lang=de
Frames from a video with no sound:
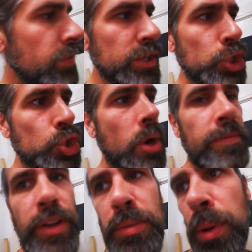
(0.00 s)
ist
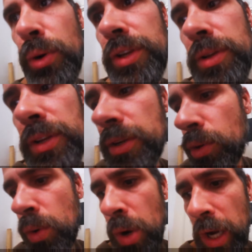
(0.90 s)
verstopft. Ich bräuchte
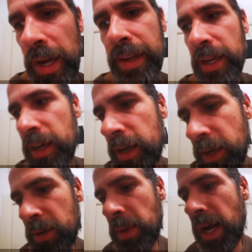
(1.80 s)
Rohrreiniger,
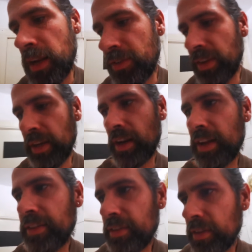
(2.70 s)
kann ich mir alles nicht
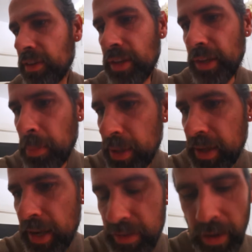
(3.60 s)
leisten. Ich bin
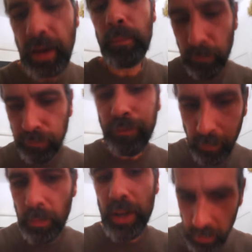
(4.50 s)
jeden Tag am
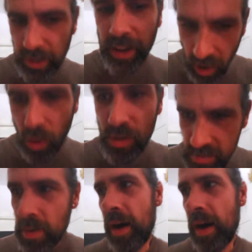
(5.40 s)
Pf mit dem Ding da unten